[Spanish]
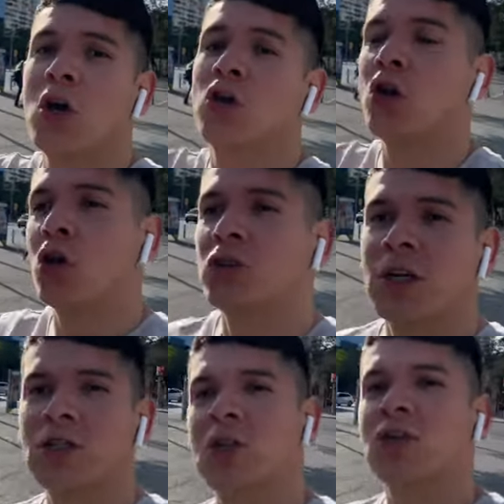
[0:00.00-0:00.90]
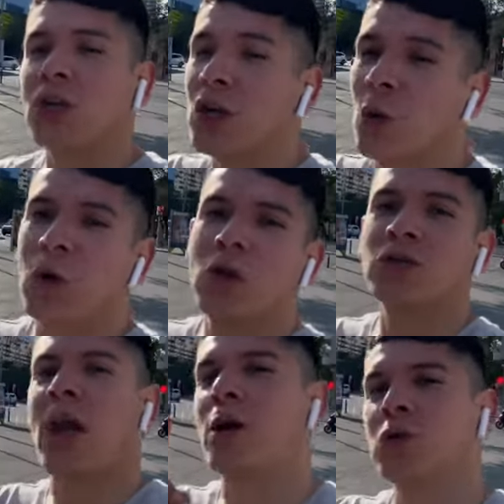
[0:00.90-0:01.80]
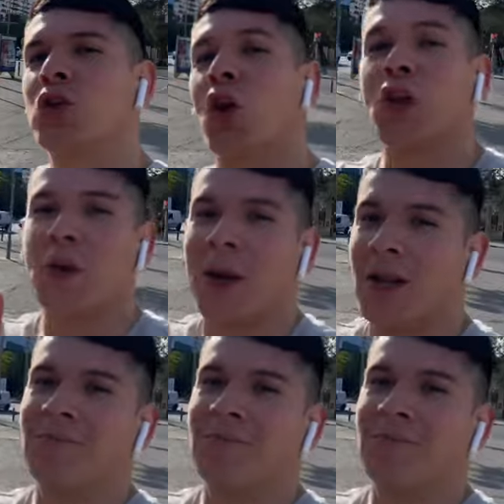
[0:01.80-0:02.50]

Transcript: todos estos incluidos en un solo nivel.